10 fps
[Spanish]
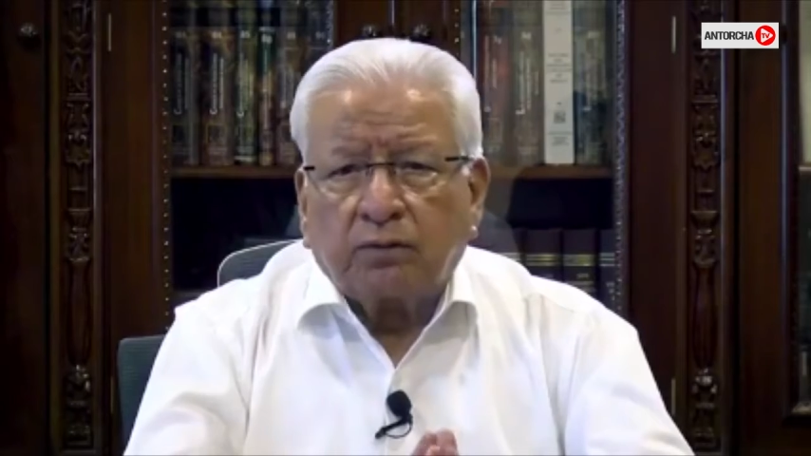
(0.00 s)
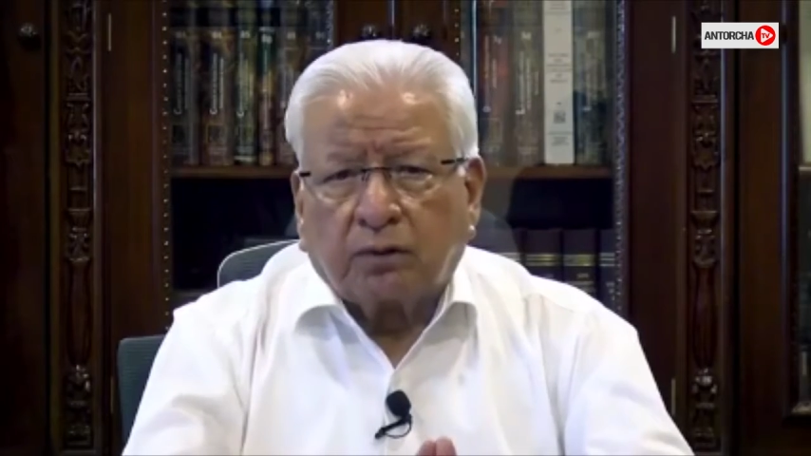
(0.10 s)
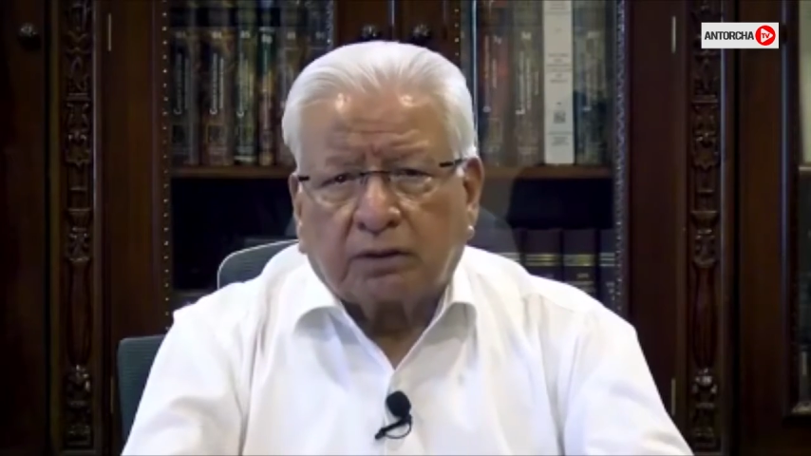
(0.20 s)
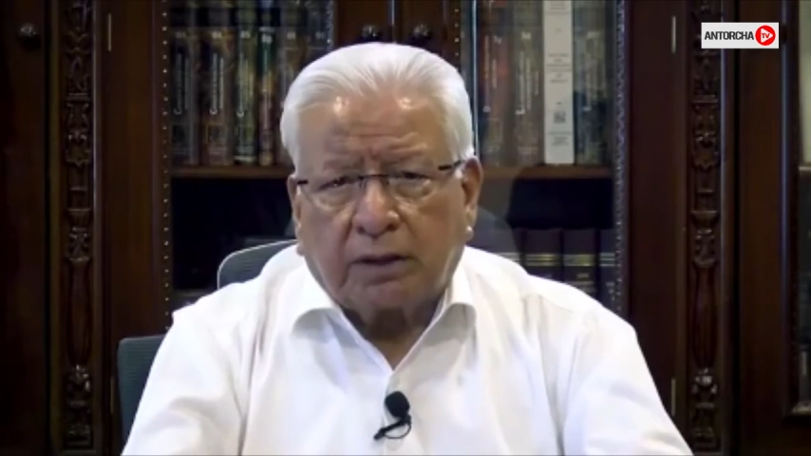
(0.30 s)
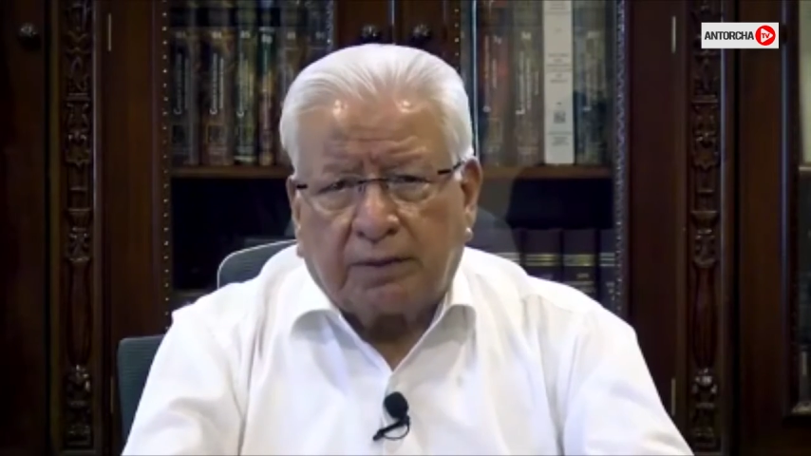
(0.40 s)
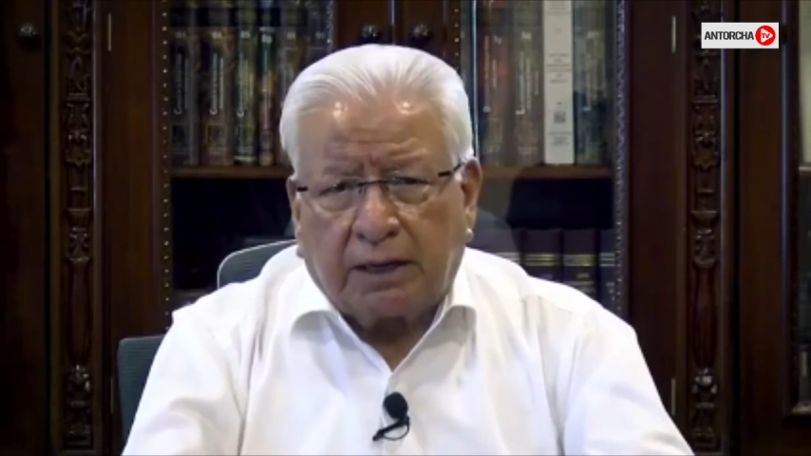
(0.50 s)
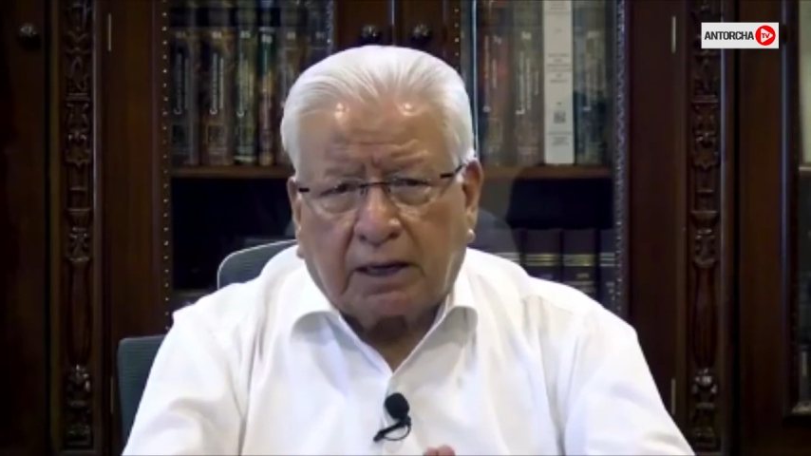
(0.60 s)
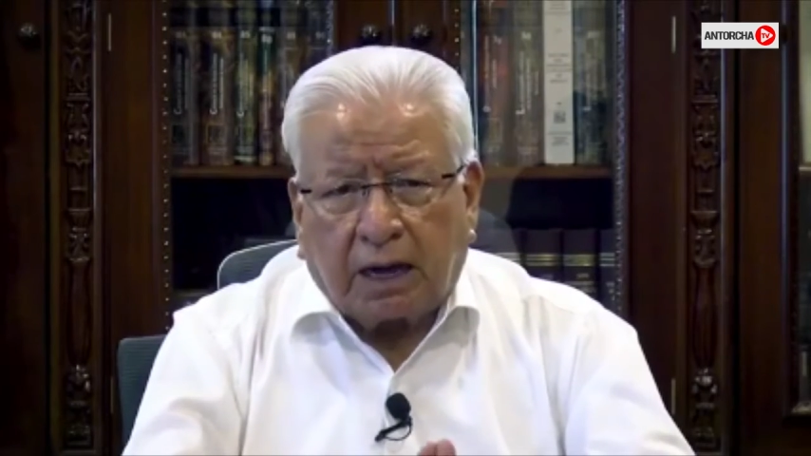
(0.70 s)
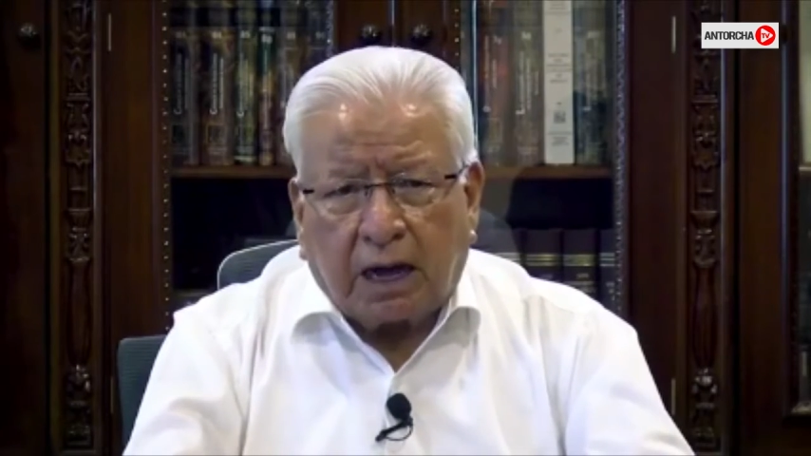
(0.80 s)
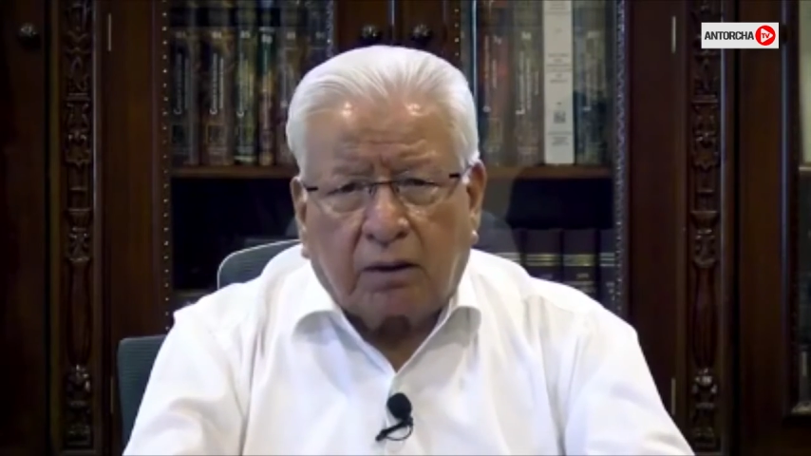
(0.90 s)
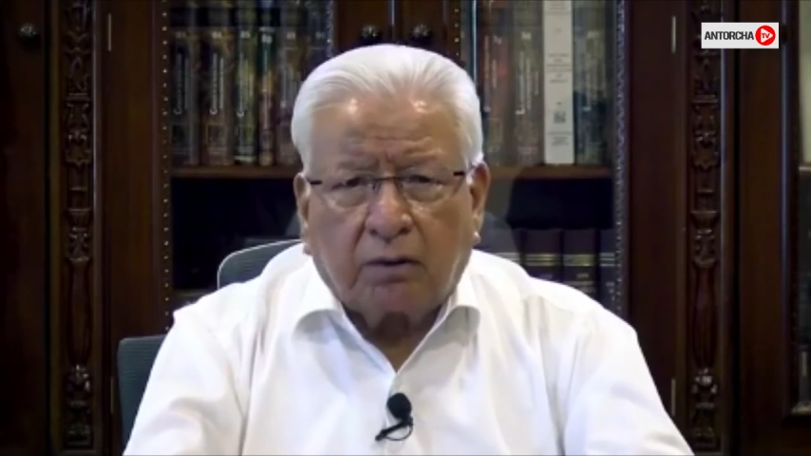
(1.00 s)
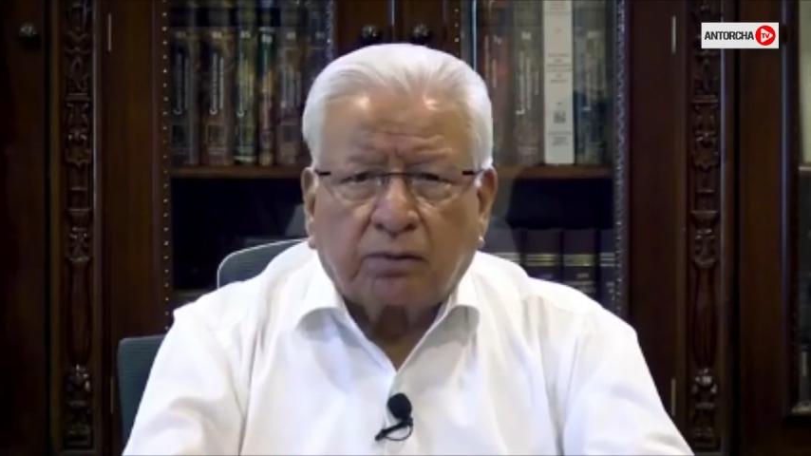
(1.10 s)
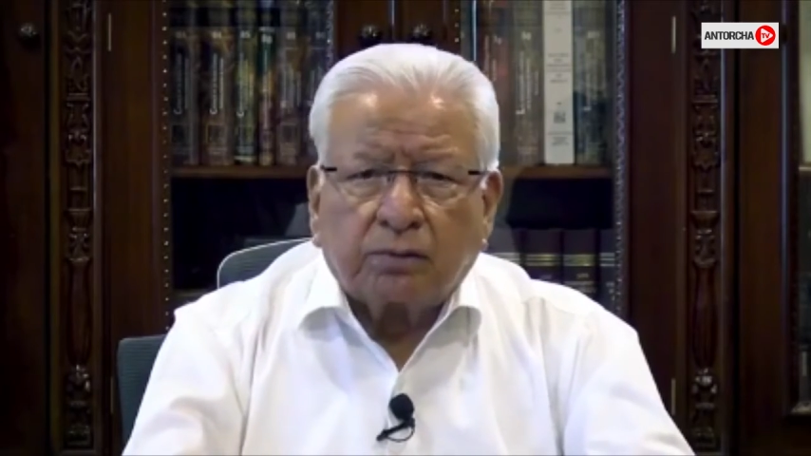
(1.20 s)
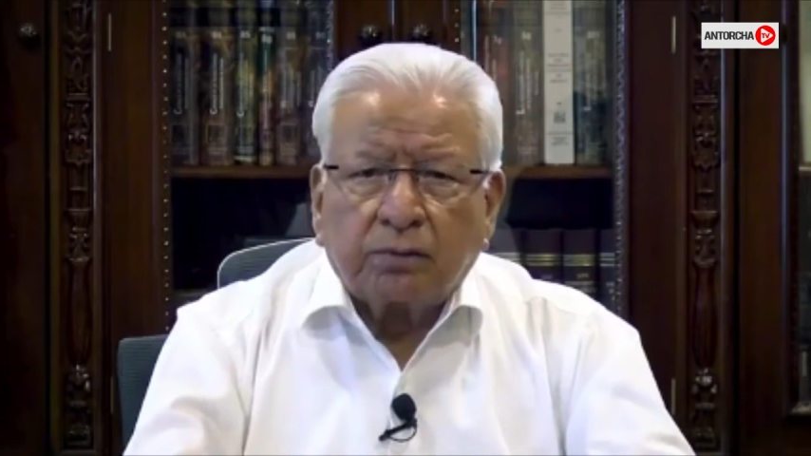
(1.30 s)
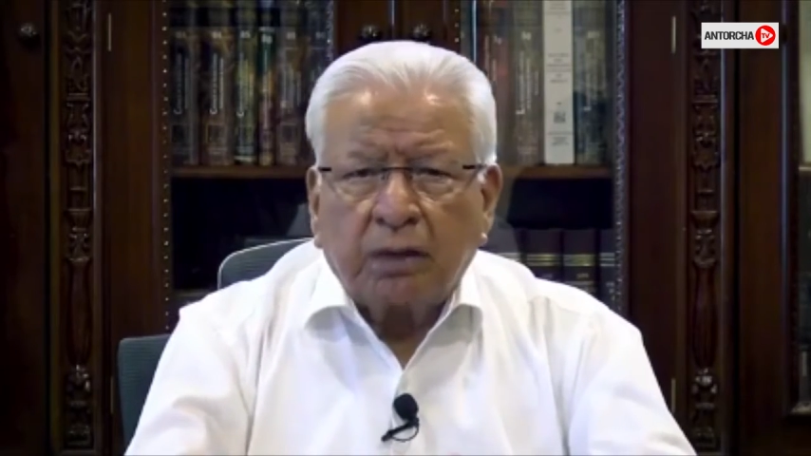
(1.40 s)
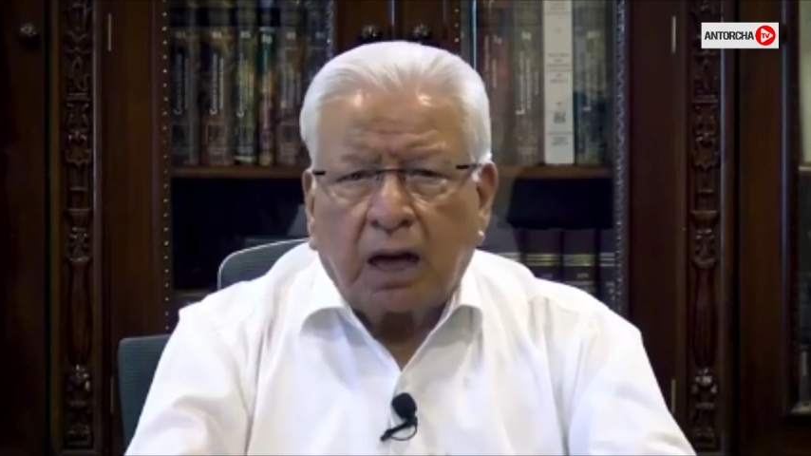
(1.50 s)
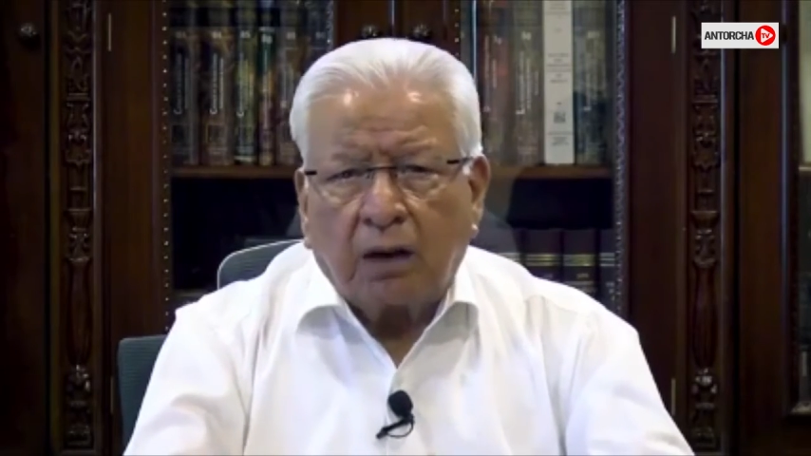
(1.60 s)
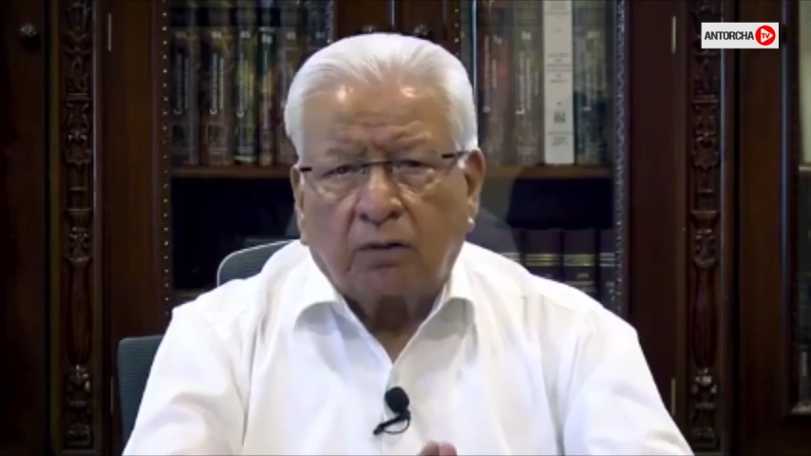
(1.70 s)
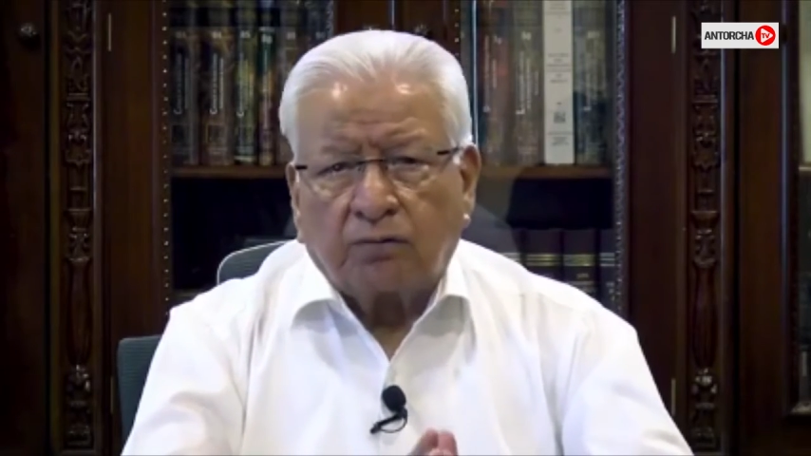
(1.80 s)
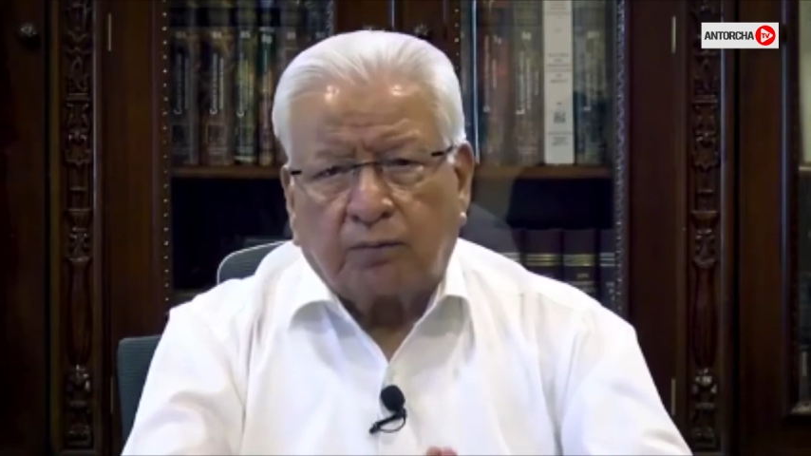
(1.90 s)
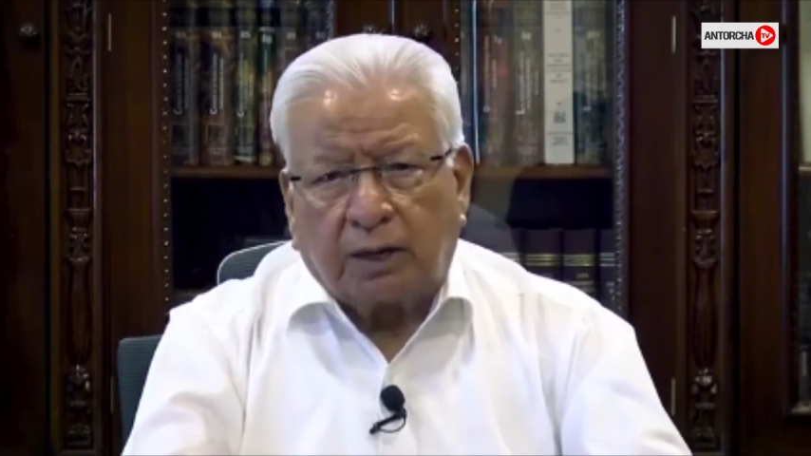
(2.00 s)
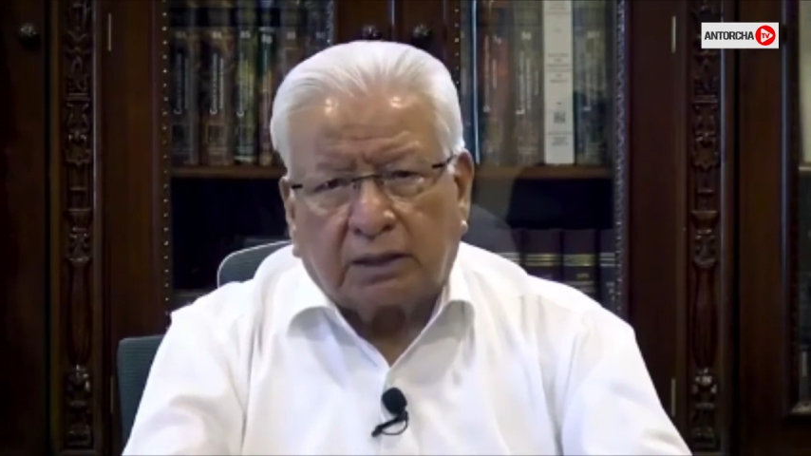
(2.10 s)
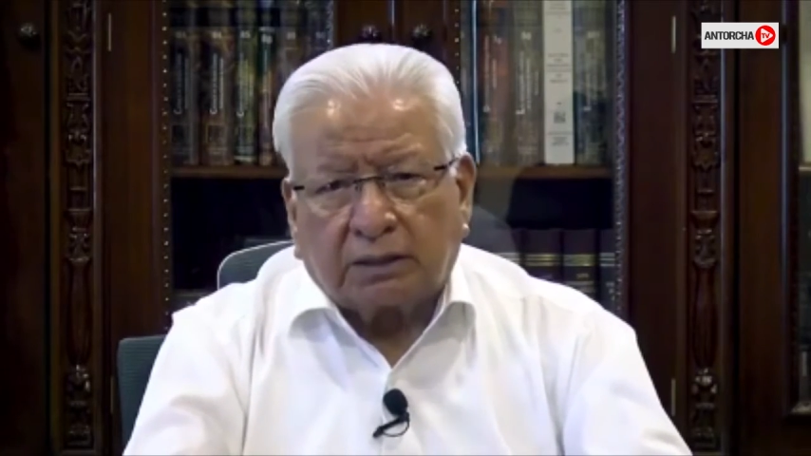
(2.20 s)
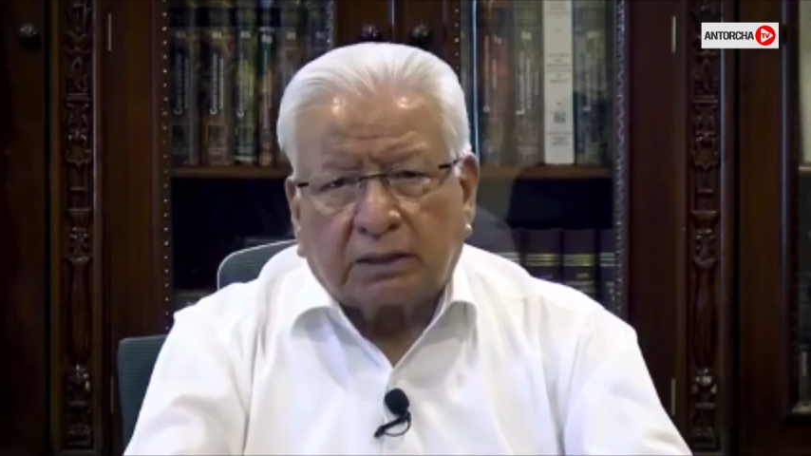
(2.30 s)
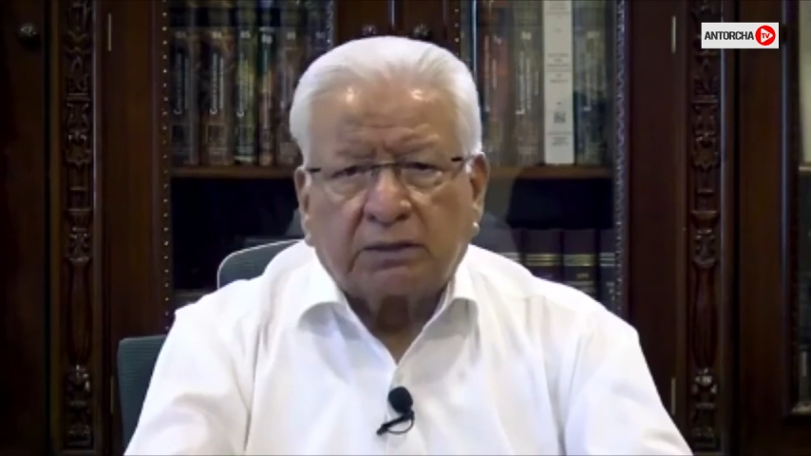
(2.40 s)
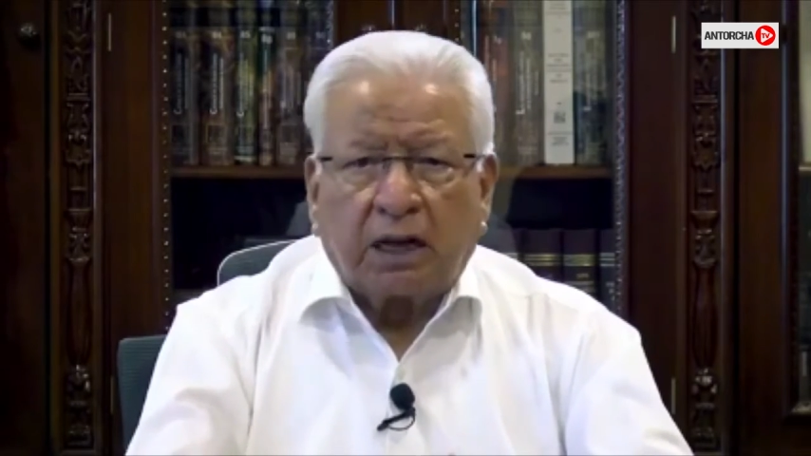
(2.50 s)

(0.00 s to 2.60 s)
norteamericanos a los fuertes,